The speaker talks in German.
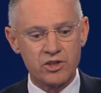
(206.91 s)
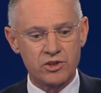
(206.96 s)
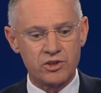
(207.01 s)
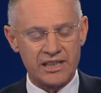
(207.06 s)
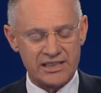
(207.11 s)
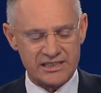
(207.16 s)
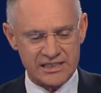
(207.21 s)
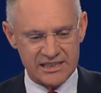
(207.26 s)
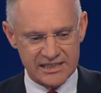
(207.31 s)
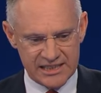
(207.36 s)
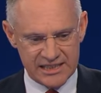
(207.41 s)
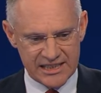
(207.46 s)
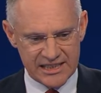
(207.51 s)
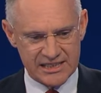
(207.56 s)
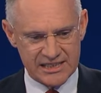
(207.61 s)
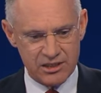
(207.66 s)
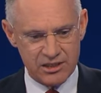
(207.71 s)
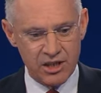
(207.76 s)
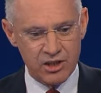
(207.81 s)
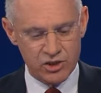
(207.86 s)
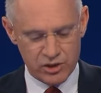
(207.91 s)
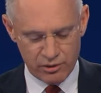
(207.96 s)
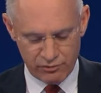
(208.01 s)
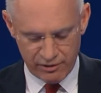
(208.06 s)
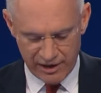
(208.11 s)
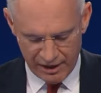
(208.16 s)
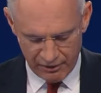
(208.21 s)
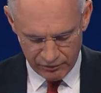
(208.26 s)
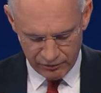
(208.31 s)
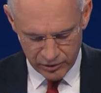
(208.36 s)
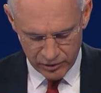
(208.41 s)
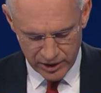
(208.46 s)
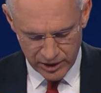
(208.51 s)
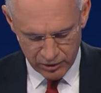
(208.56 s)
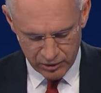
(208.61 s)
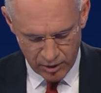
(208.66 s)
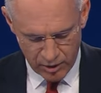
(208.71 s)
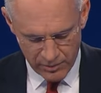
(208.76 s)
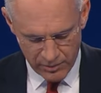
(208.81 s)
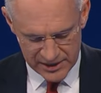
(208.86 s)
sodass es jetzt zur Verhaftung
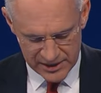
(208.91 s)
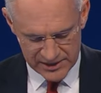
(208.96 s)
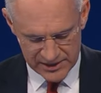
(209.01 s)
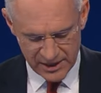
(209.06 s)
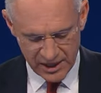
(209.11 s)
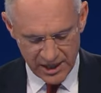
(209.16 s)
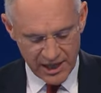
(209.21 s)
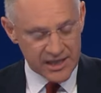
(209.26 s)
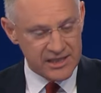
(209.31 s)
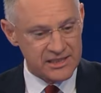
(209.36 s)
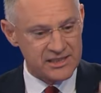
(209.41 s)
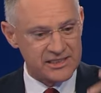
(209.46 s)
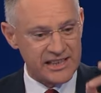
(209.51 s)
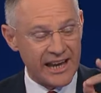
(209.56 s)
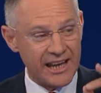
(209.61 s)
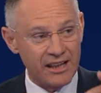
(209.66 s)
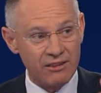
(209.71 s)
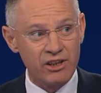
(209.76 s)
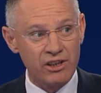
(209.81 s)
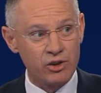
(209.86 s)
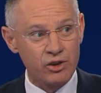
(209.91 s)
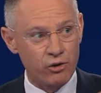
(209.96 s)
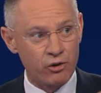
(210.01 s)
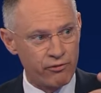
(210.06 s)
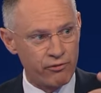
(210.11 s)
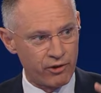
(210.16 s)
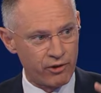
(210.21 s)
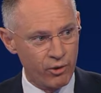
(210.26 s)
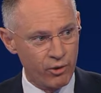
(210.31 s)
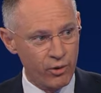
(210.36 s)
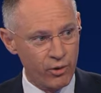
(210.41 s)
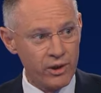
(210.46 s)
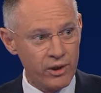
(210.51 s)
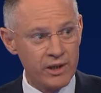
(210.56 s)
gekommen ist. Herr Kahn, Seien wir doch ich froh,